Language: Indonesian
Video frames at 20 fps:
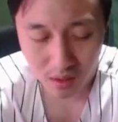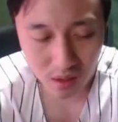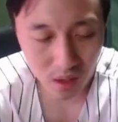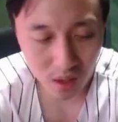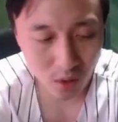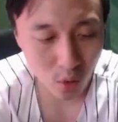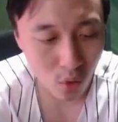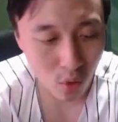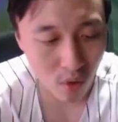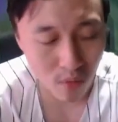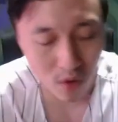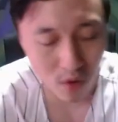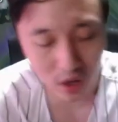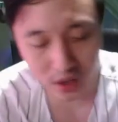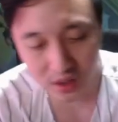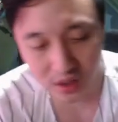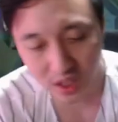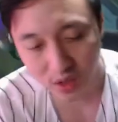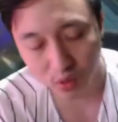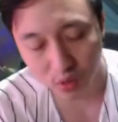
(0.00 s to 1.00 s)
Aduh, gue mau
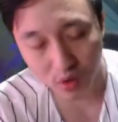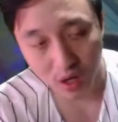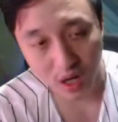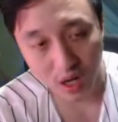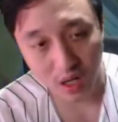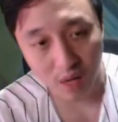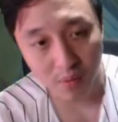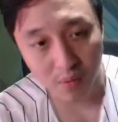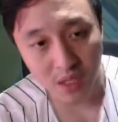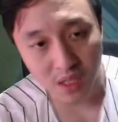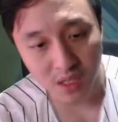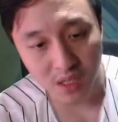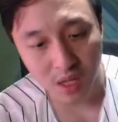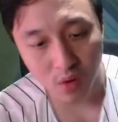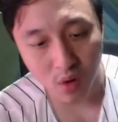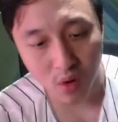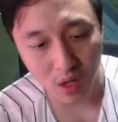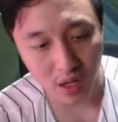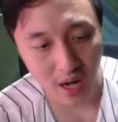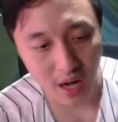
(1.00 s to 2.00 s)
ngetik juga kagak bisa.
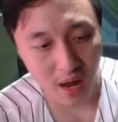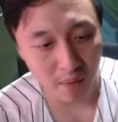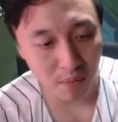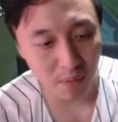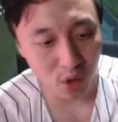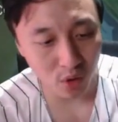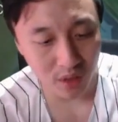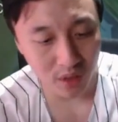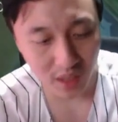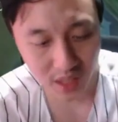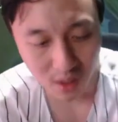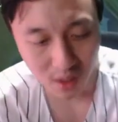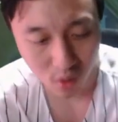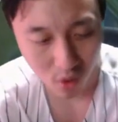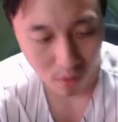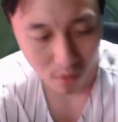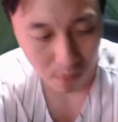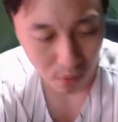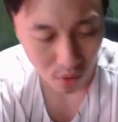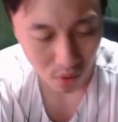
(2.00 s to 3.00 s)
Gue kena mute lagi,
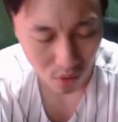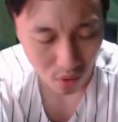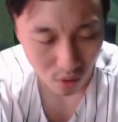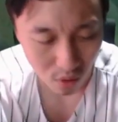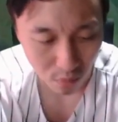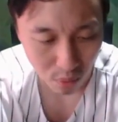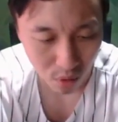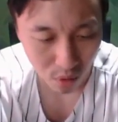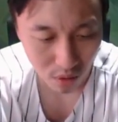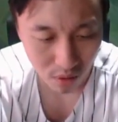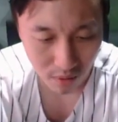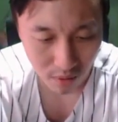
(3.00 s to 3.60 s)
goblok, goblok.